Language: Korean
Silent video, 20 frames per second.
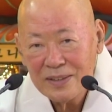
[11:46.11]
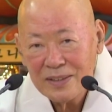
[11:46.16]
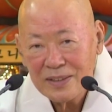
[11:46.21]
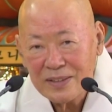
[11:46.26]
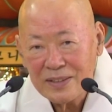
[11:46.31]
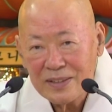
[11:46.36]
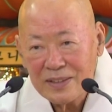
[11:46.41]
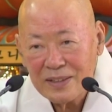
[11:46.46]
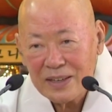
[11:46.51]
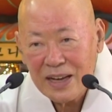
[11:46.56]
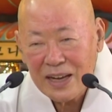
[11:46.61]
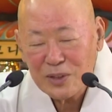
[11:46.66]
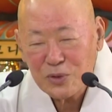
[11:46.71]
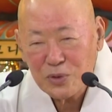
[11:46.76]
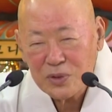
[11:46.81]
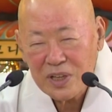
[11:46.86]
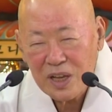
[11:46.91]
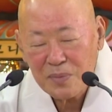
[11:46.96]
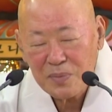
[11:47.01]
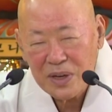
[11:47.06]
그걸
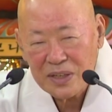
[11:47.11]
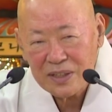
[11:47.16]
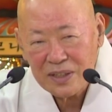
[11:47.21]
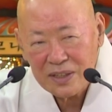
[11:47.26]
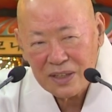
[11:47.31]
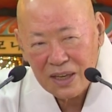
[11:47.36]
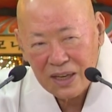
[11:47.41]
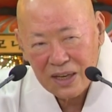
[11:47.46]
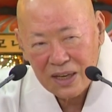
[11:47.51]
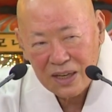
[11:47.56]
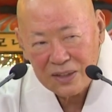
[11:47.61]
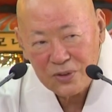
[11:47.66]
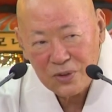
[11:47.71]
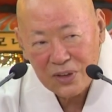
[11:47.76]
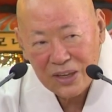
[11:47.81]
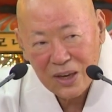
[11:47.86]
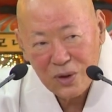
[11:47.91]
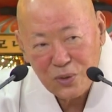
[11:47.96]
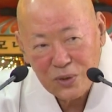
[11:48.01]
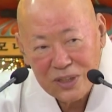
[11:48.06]
하도 삼아서
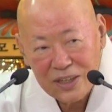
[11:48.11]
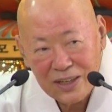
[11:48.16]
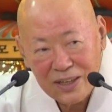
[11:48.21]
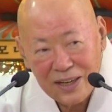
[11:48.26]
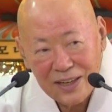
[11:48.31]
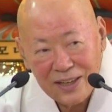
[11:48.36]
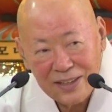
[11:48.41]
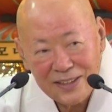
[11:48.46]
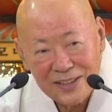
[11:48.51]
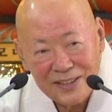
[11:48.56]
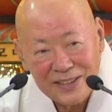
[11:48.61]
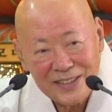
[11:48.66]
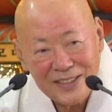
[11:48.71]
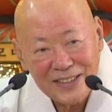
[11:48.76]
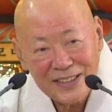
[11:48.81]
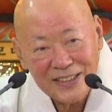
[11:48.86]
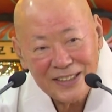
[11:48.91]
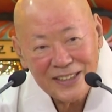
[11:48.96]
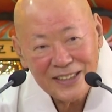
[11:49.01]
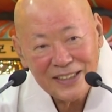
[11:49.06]
계속 깨우쳐 가야
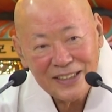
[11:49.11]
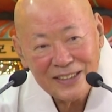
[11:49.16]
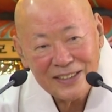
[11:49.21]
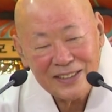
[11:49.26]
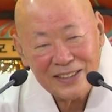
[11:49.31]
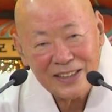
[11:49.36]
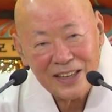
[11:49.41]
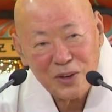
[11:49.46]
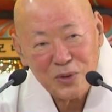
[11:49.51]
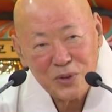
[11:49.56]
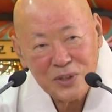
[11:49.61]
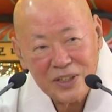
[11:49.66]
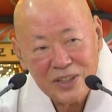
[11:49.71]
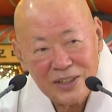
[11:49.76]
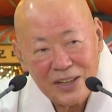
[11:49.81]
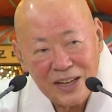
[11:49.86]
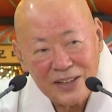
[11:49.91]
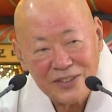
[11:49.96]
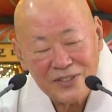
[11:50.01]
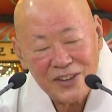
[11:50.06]
되지. 그
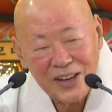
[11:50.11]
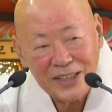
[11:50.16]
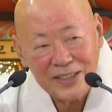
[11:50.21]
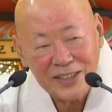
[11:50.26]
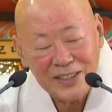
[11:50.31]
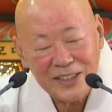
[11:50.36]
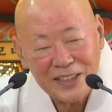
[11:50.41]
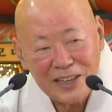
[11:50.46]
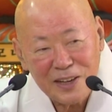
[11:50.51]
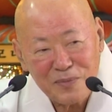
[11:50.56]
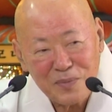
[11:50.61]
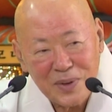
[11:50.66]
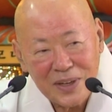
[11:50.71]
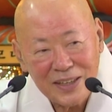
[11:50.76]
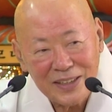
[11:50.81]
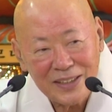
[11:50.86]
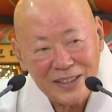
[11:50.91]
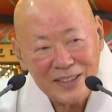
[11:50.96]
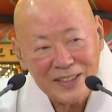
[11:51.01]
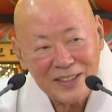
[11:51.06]
깨우쳐 가는 과정이란
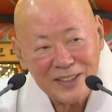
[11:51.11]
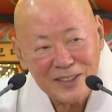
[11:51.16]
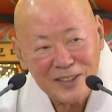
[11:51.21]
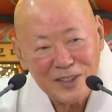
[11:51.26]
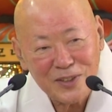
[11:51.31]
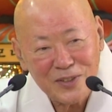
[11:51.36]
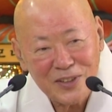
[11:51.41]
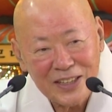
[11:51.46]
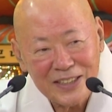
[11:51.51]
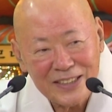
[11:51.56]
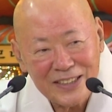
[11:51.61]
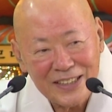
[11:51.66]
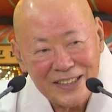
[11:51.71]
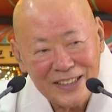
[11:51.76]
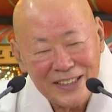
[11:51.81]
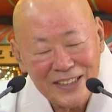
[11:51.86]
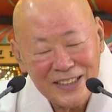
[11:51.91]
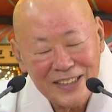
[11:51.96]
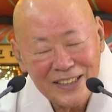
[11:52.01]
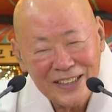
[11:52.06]
말이야 이게 정령
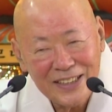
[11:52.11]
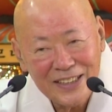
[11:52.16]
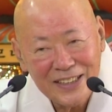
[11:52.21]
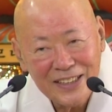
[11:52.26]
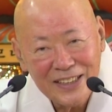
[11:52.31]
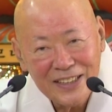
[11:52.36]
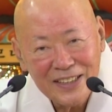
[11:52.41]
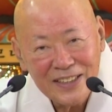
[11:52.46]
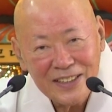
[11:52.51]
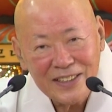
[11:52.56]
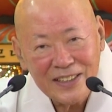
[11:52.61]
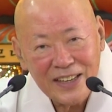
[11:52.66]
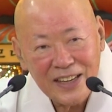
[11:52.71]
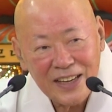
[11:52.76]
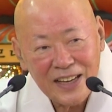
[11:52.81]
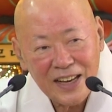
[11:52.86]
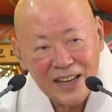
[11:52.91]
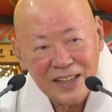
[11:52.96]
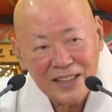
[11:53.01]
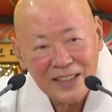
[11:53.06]
관찰이.
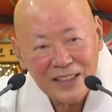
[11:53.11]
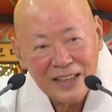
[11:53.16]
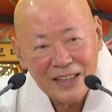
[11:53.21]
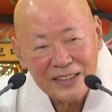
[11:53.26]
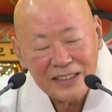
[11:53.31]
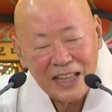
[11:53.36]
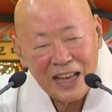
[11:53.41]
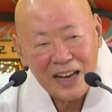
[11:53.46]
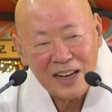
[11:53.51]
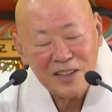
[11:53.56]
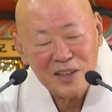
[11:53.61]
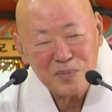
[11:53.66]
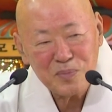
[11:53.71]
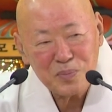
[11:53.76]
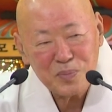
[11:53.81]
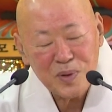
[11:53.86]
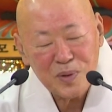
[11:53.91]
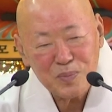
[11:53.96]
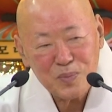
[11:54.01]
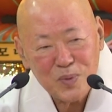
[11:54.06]
그래야
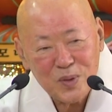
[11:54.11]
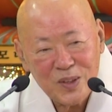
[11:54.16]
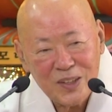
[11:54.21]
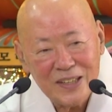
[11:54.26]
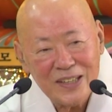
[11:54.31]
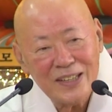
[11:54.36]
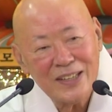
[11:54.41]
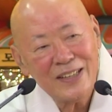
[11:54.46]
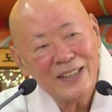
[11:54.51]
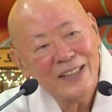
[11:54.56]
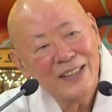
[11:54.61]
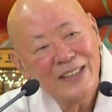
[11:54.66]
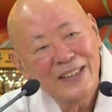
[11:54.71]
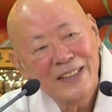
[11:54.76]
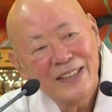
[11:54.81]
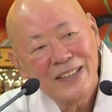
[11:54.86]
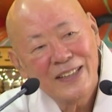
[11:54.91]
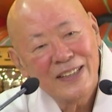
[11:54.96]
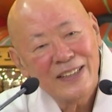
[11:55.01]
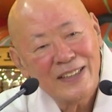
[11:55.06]
다음 법문을
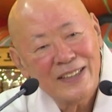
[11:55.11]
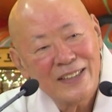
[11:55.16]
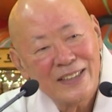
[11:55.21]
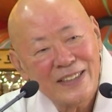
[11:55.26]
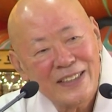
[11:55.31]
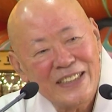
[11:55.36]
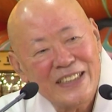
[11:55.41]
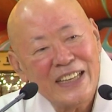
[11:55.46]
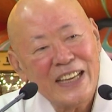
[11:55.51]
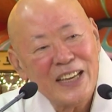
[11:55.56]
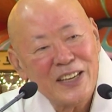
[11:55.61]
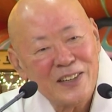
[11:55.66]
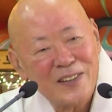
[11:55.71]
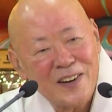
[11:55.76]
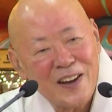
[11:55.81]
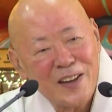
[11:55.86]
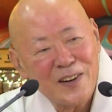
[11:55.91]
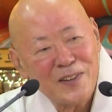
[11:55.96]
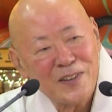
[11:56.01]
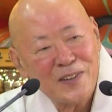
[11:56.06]
어,
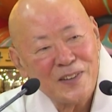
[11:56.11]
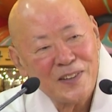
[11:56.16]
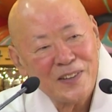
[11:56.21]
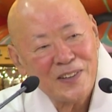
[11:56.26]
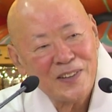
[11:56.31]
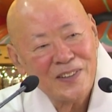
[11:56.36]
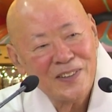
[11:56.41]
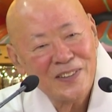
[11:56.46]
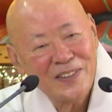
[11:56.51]
이해를 하는 거예요.